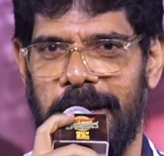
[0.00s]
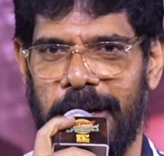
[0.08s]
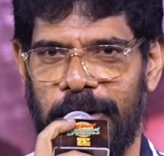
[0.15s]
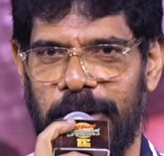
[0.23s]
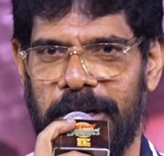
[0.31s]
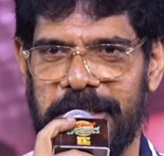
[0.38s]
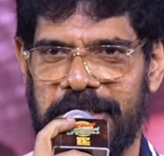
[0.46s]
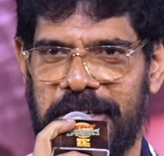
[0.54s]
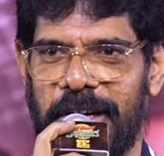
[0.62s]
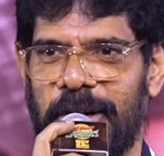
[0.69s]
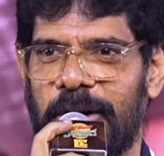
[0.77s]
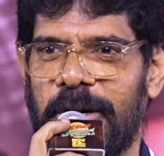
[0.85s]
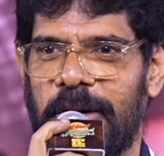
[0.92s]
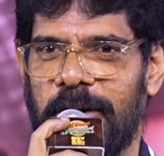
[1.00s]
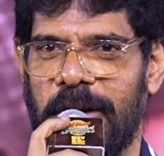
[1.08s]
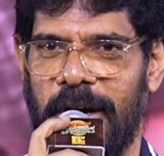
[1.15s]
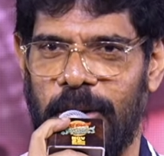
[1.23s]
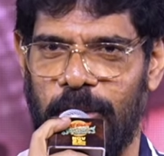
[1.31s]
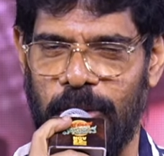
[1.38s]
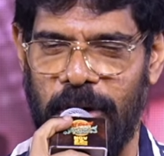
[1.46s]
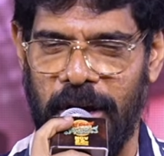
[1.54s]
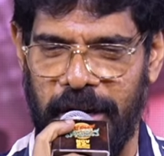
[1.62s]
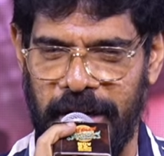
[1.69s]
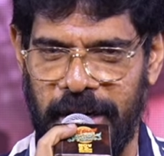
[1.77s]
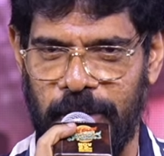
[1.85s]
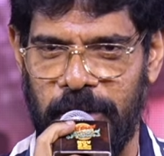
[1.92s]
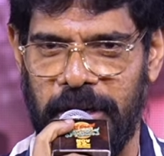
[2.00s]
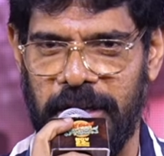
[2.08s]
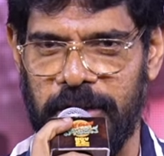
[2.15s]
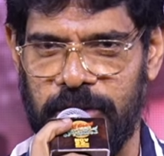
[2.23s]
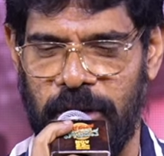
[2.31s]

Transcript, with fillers: నన్ను ఇండస్ట్రీలో నా గురుగారు అయినటువంటి